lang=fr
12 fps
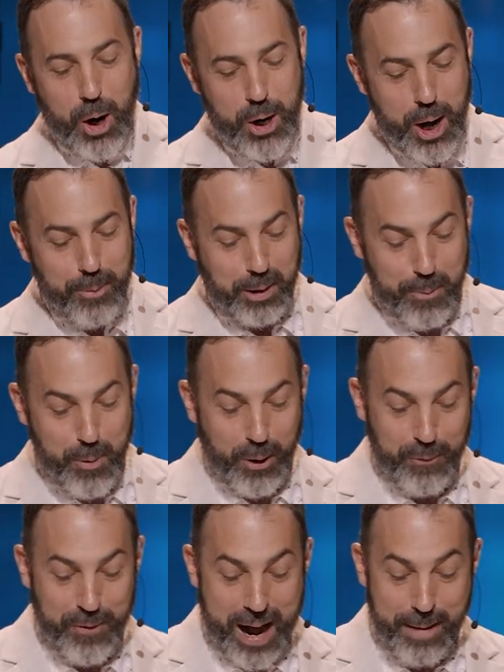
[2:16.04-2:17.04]
un homme que pour
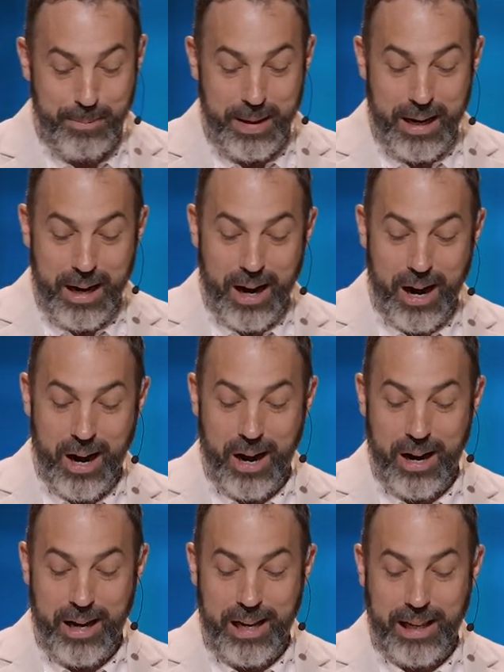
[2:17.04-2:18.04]
une femme.
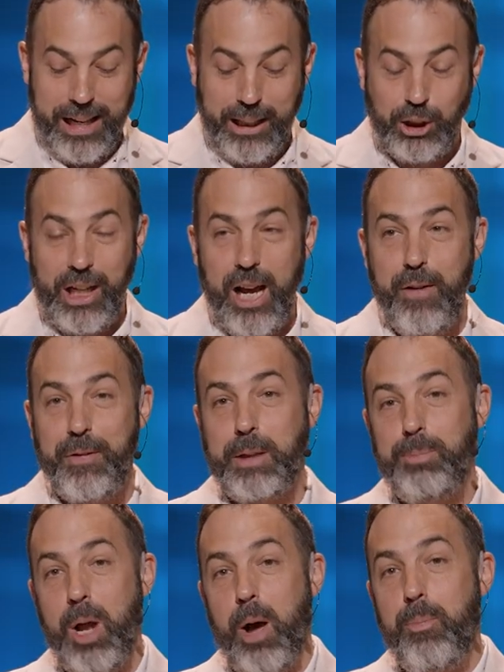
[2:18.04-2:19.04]
les gens ne fixent
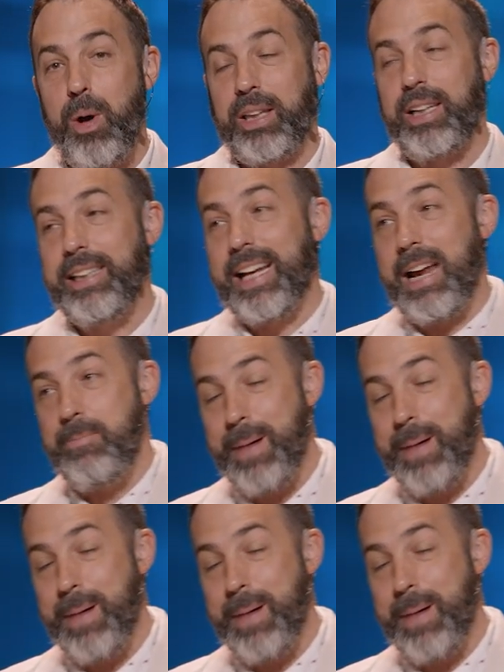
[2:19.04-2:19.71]
pas leur poitrine quand ils